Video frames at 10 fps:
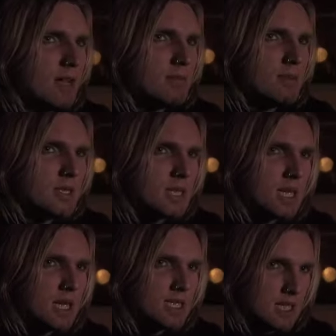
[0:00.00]
an mit
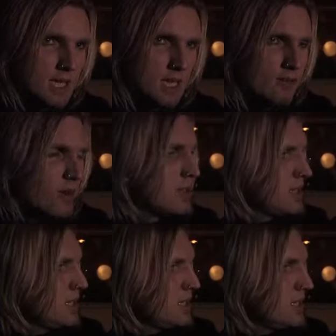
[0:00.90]
äh, Sandra vor
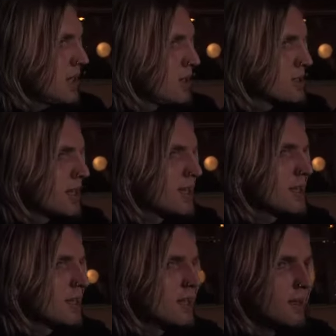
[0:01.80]
allen Dingen, die auch
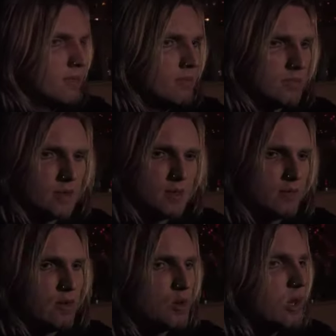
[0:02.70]
dann ähm,
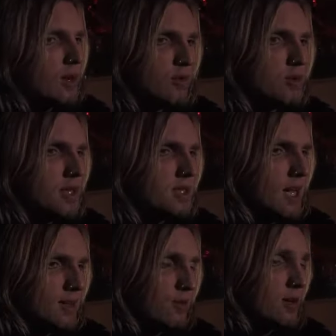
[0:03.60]
von 0 auf 100,
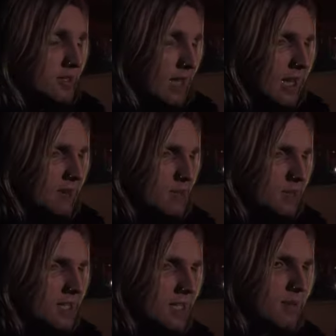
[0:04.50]
die hat vorher sehr lange
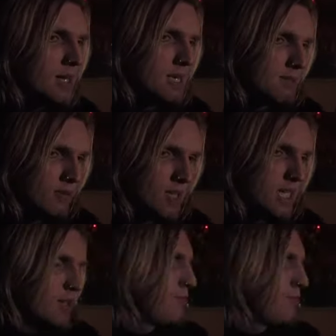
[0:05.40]
Musik gemacht, aber wenig